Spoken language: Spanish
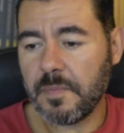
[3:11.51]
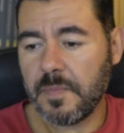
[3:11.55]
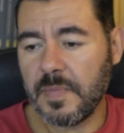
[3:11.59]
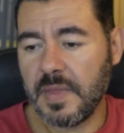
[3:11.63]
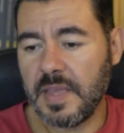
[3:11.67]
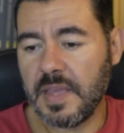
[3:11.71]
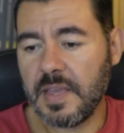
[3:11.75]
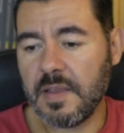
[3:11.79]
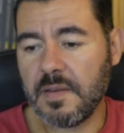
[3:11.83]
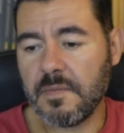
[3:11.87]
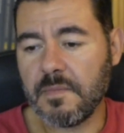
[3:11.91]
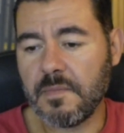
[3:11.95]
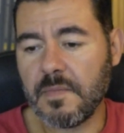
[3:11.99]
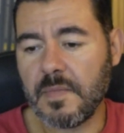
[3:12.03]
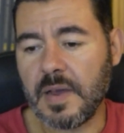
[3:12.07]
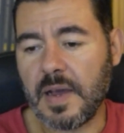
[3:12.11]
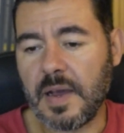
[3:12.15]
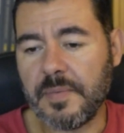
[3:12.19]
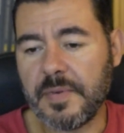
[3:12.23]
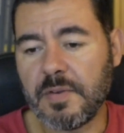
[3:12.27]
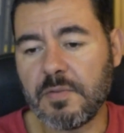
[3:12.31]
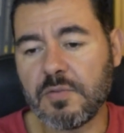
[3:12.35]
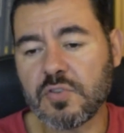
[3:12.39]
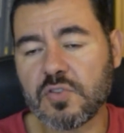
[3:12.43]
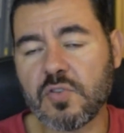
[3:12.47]
y
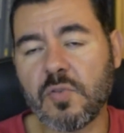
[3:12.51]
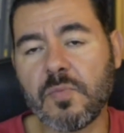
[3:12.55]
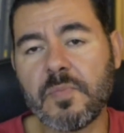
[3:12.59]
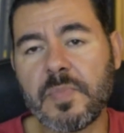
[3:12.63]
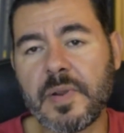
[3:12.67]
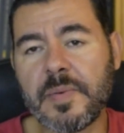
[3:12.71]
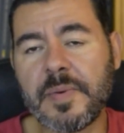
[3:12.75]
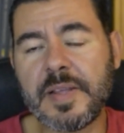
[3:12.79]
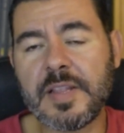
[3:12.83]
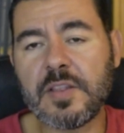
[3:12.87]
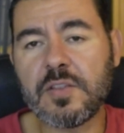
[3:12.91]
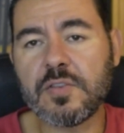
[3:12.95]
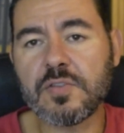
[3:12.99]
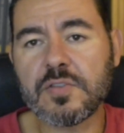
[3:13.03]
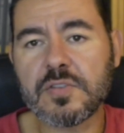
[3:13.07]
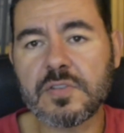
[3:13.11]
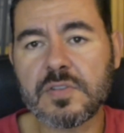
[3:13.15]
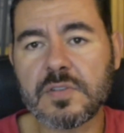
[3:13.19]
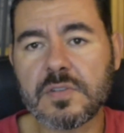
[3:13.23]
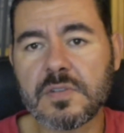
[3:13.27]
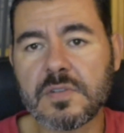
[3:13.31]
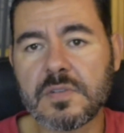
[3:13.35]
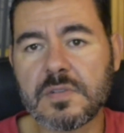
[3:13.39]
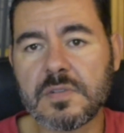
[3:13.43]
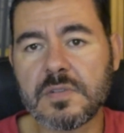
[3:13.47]
había unos
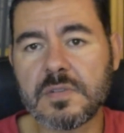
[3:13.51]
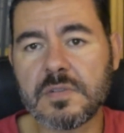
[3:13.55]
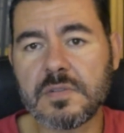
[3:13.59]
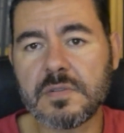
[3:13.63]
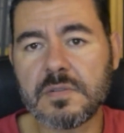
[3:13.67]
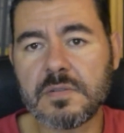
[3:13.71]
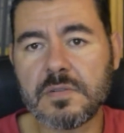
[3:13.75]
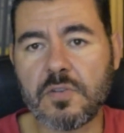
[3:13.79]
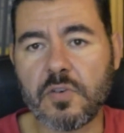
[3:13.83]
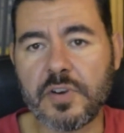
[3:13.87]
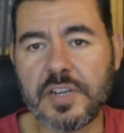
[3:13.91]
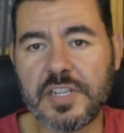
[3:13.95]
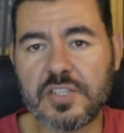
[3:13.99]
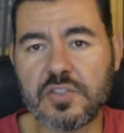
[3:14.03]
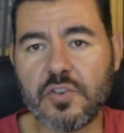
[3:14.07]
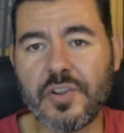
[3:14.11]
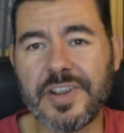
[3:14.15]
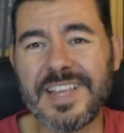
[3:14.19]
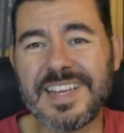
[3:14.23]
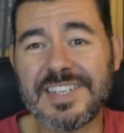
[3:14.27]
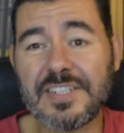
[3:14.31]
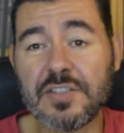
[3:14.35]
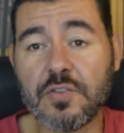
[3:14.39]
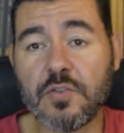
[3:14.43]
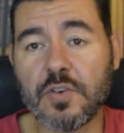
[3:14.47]
complementos con
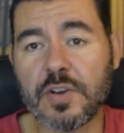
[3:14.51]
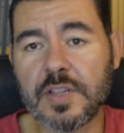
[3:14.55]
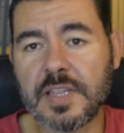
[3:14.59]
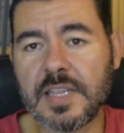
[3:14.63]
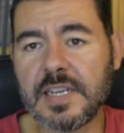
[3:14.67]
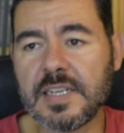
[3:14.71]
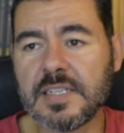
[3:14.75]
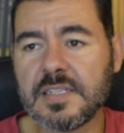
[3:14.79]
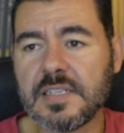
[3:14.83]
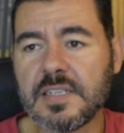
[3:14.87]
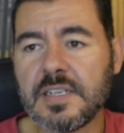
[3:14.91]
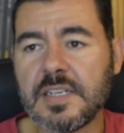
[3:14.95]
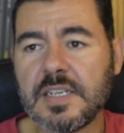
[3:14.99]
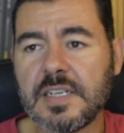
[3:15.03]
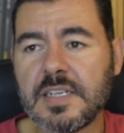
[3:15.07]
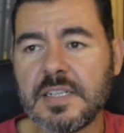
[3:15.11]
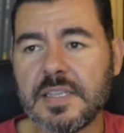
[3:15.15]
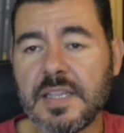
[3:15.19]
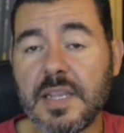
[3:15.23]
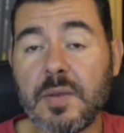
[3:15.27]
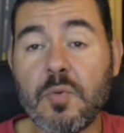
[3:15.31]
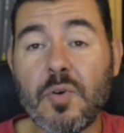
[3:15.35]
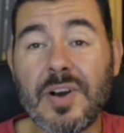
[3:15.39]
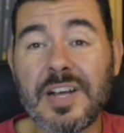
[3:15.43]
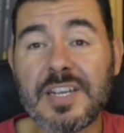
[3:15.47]
historias cortas
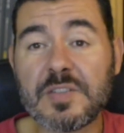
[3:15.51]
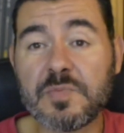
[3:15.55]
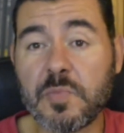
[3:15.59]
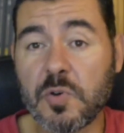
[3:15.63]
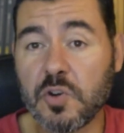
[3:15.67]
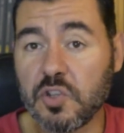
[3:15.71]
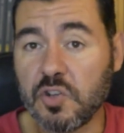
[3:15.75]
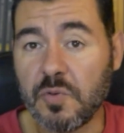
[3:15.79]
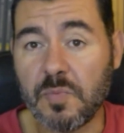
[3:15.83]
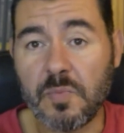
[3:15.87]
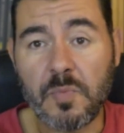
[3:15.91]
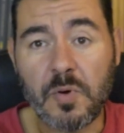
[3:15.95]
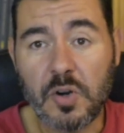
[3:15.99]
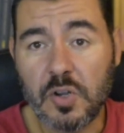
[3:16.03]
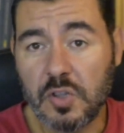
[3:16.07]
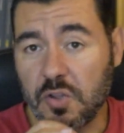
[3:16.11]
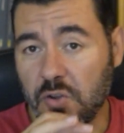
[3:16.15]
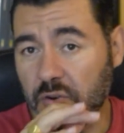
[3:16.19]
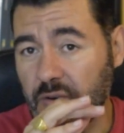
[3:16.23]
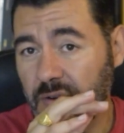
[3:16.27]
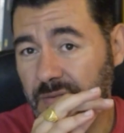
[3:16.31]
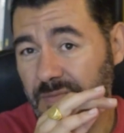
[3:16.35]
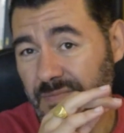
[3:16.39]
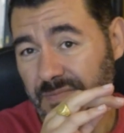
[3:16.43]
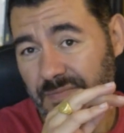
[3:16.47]
dibujadas por John
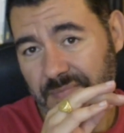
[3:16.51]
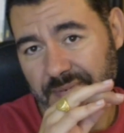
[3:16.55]
Bolton,